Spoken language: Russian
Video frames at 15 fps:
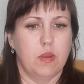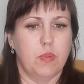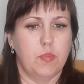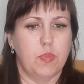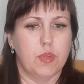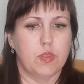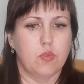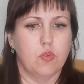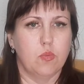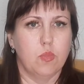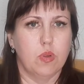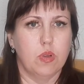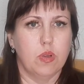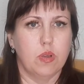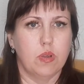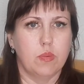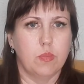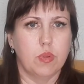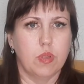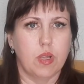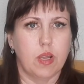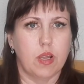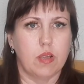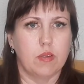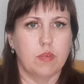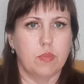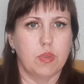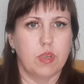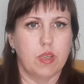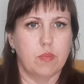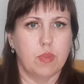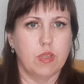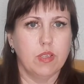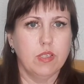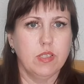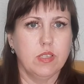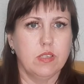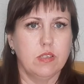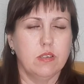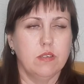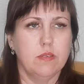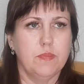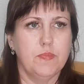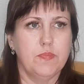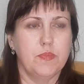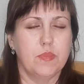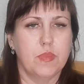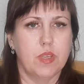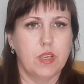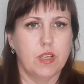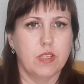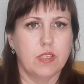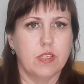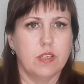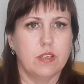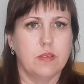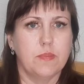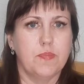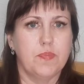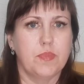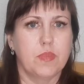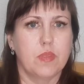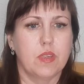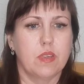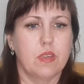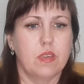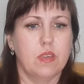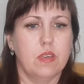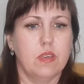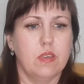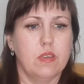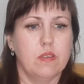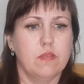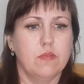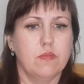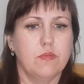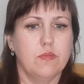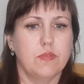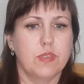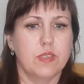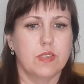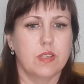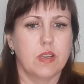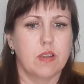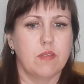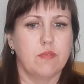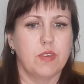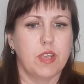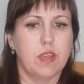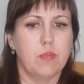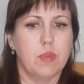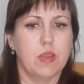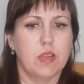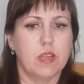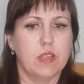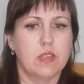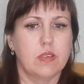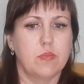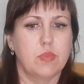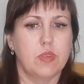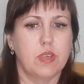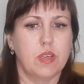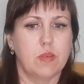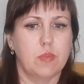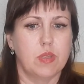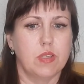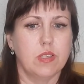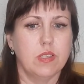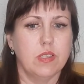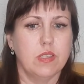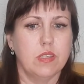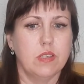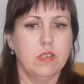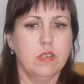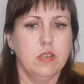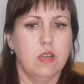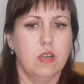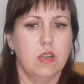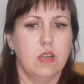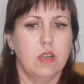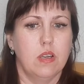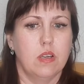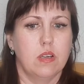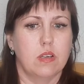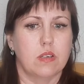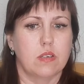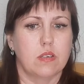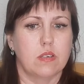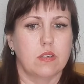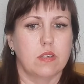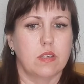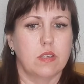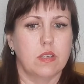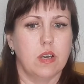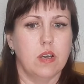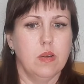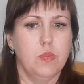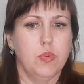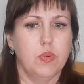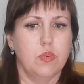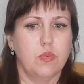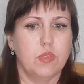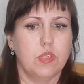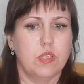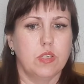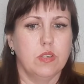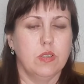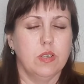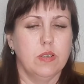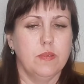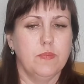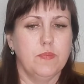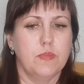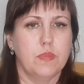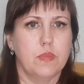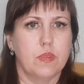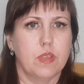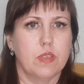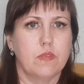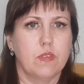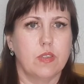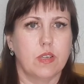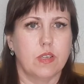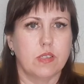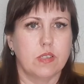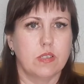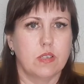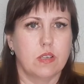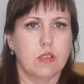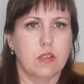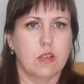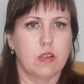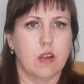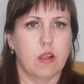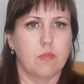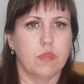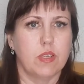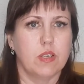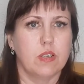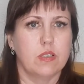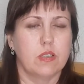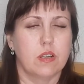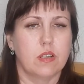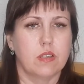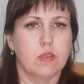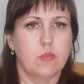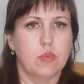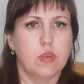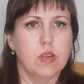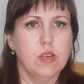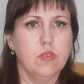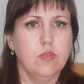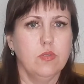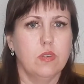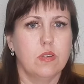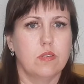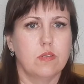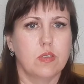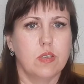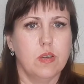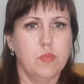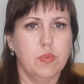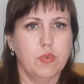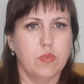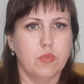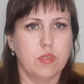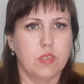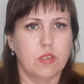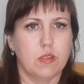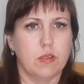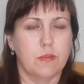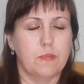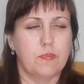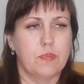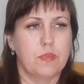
Потом была беременность э, третья. И за время этой беременности э, я похудела на 12 килограмм. Некоторые набирают, я похудела.